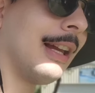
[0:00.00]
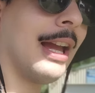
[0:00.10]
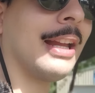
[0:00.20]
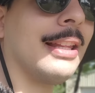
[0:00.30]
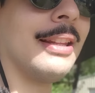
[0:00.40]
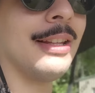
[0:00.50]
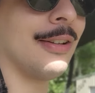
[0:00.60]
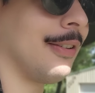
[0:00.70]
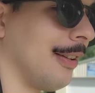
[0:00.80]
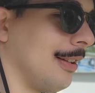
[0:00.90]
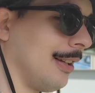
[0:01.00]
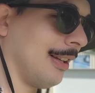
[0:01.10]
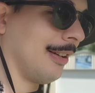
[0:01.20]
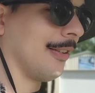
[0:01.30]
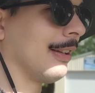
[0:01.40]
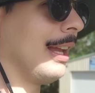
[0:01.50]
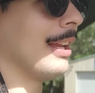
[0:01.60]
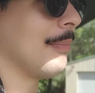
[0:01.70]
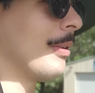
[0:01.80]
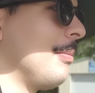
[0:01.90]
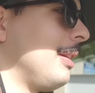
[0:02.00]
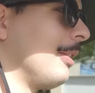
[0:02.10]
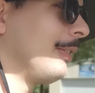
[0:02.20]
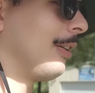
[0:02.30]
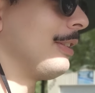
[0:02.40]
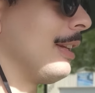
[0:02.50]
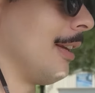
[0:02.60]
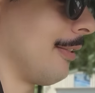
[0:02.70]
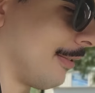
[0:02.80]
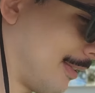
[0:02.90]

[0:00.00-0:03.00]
é que deu esse dinheiro? Quem é que prometeu dar o dinheiro?